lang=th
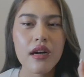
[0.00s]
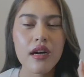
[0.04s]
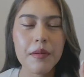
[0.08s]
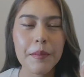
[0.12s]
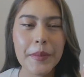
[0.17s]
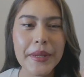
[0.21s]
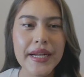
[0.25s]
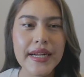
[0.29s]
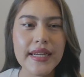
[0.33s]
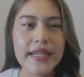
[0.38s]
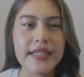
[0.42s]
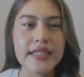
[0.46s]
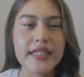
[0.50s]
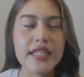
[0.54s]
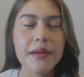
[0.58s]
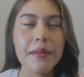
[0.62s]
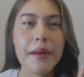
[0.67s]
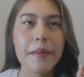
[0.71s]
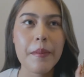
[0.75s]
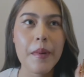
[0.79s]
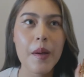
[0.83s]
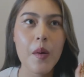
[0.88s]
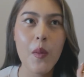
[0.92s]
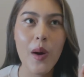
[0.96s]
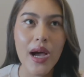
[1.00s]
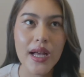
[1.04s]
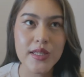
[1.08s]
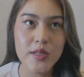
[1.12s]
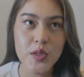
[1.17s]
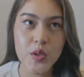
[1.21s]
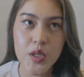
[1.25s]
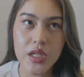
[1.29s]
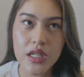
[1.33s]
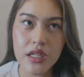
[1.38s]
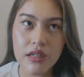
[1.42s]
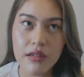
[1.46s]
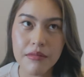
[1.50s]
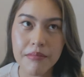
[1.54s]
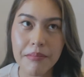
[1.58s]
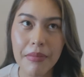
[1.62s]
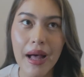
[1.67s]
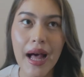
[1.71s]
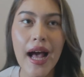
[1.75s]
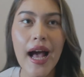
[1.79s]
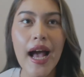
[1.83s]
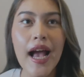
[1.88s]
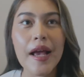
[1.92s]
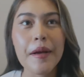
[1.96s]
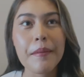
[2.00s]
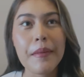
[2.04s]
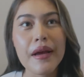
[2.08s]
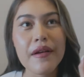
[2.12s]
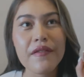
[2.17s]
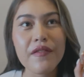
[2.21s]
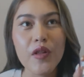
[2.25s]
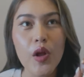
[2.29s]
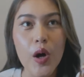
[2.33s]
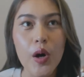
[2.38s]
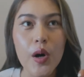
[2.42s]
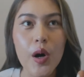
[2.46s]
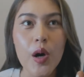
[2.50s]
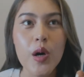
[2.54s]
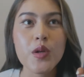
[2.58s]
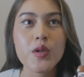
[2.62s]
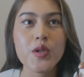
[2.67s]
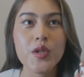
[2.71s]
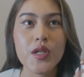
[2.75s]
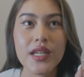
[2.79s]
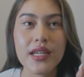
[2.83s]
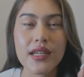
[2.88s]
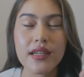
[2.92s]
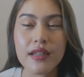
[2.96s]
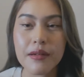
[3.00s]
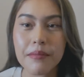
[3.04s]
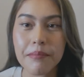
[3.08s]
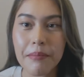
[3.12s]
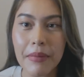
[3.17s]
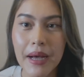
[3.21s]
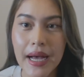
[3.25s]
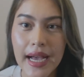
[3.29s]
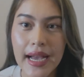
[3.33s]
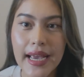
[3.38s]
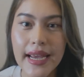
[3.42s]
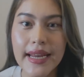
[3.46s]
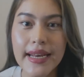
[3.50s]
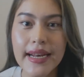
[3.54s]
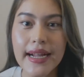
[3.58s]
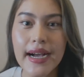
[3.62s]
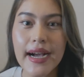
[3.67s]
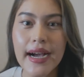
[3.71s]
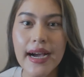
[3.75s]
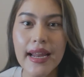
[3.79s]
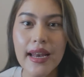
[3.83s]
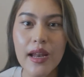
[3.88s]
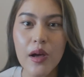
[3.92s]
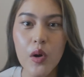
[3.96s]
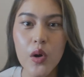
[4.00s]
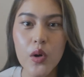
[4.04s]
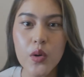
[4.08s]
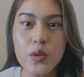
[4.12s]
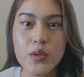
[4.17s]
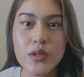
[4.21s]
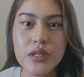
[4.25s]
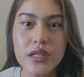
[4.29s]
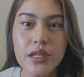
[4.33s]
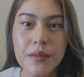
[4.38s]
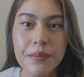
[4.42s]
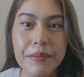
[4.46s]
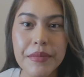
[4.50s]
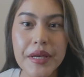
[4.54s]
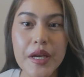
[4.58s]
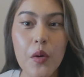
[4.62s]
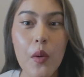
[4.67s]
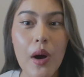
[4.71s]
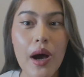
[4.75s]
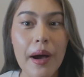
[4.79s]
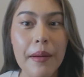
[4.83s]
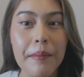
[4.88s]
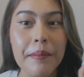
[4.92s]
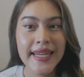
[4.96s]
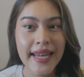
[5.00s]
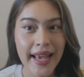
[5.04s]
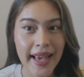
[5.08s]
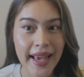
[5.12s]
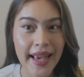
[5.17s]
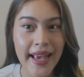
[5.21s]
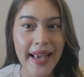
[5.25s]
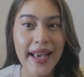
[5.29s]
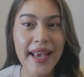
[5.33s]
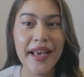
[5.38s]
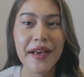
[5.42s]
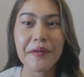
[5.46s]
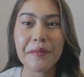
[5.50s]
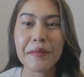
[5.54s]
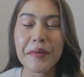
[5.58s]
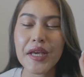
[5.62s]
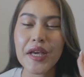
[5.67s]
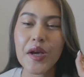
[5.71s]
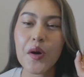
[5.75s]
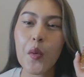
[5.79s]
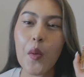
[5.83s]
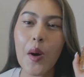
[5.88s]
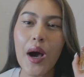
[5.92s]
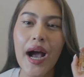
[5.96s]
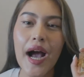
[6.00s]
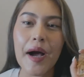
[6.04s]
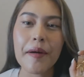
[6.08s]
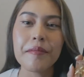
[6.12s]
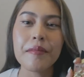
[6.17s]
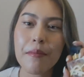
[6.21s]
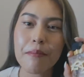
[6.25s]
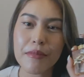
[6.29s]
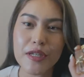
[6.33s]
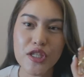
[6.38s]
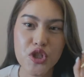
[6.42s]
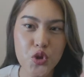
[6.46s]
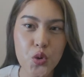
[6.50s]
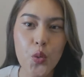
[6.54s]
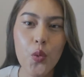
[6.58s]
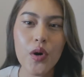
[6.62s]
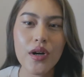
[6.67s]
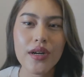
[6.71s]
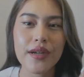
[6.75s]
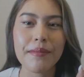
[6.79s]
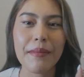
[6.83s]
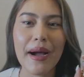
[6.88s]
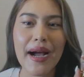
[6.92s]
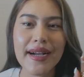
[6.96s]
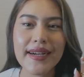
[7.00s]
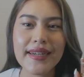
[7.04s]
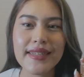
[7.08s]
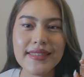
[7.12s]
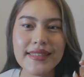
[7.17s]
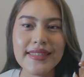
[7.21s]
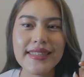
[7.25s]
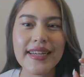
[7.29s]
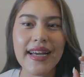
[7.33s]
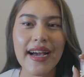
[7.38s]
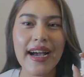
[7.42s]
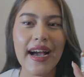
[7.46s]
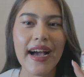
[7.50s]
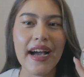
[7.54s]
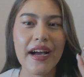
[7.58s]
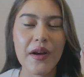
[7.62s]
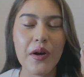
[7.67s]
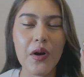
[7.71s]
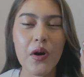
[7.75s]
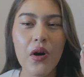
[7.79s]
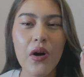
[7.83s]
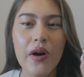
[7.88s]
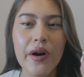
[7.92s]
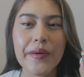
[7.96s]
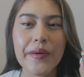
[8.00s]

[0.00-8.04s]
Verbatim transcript: คือเป็นกลิ่นที่มันไม่หวานจนเกินไปไม่ฟลอรัลจนเกินไปนะคะแล้วก็รู้สึกมีความเท่มีความมาชัวร์มากขึ้นนะคะก็